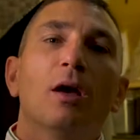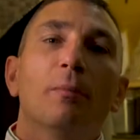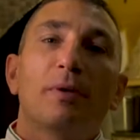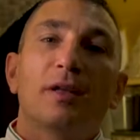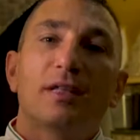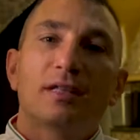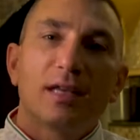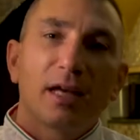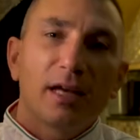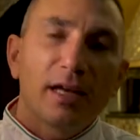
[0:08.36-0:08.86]

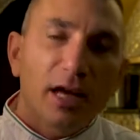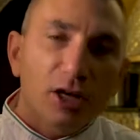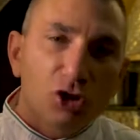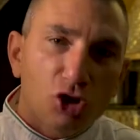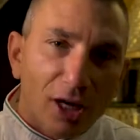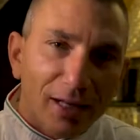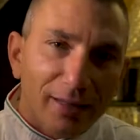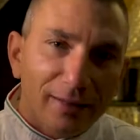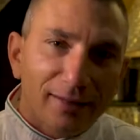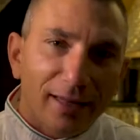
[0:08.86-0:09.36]
pizzeria
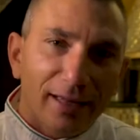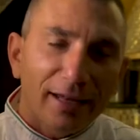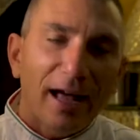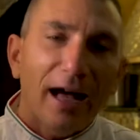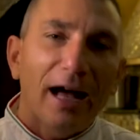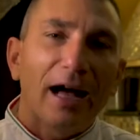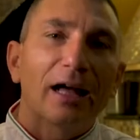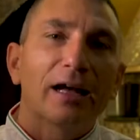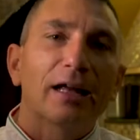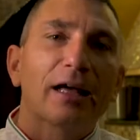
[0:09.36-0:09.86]

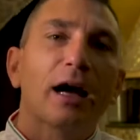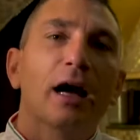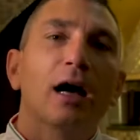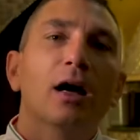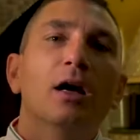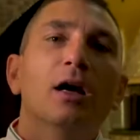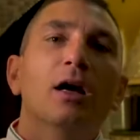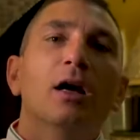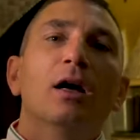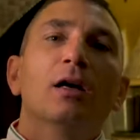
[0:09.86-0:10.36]
centenaria
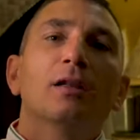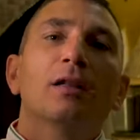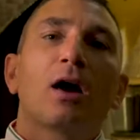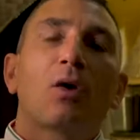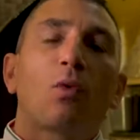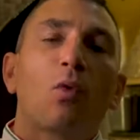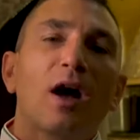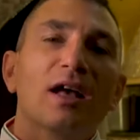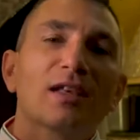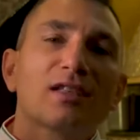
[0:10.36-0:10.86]

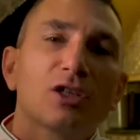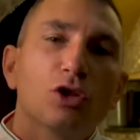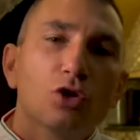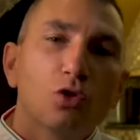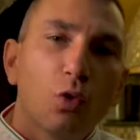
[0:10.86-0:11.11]
da quasi